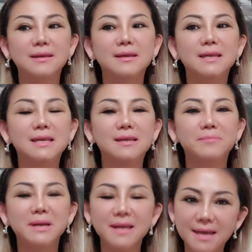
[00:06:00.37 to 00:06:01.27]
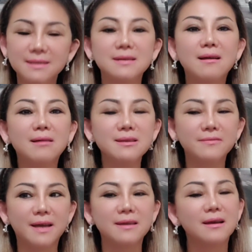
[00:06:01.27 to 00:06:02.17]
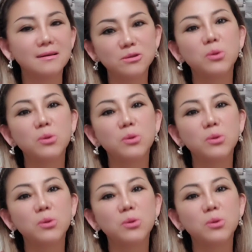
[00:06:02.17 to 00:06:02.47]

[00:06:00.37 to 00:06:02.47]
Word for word: Thì mình nghe chị nói như vậy, ờ à,